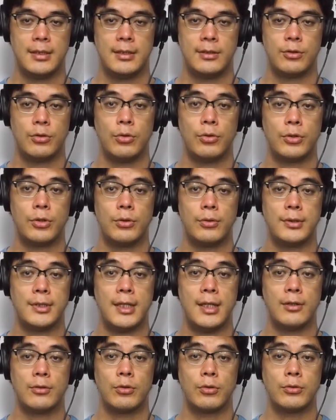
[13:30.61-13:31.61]
東京
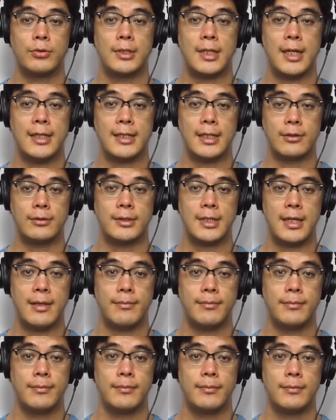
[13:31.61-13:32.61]
帝国大学で
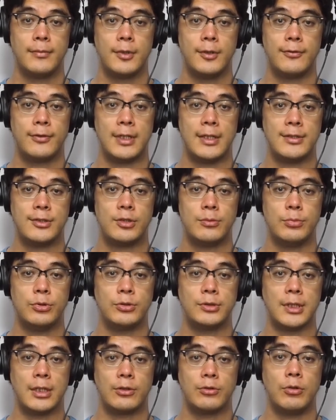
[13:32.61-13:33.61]
フランス
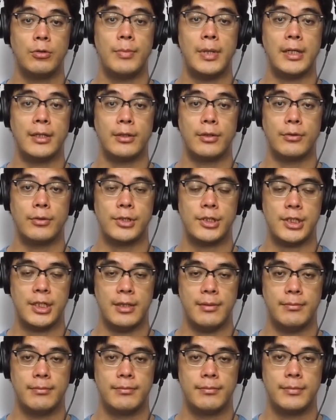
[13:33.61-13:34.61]
文学を勉強
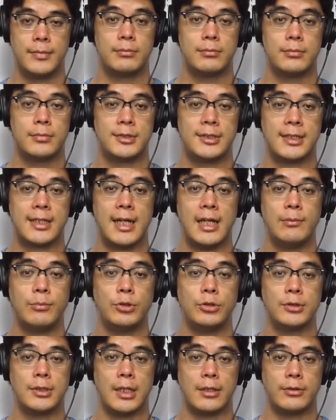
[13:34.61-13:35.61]
し、世界
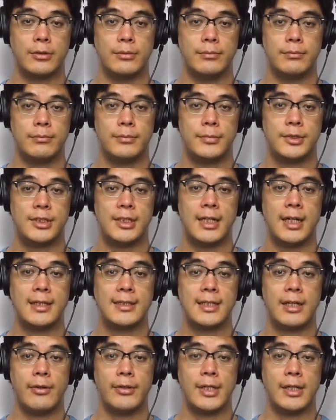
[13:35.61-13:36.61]
文学、志賀
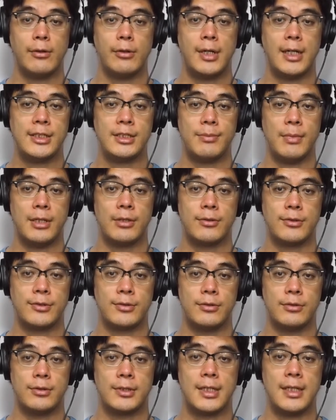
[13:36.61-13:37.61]
直哉をはじめとす
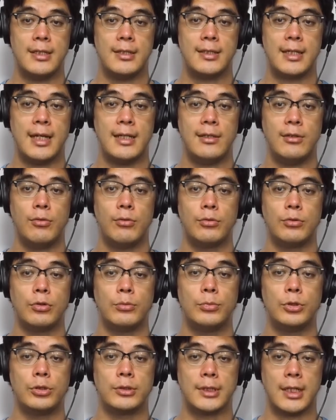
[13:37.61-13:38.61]
る近代日本の
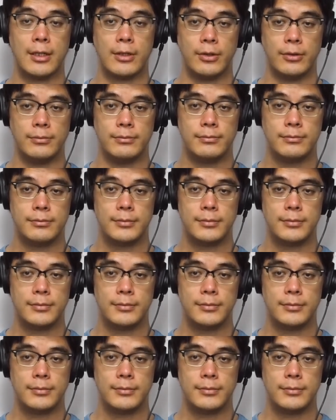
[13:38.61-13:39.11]
文学、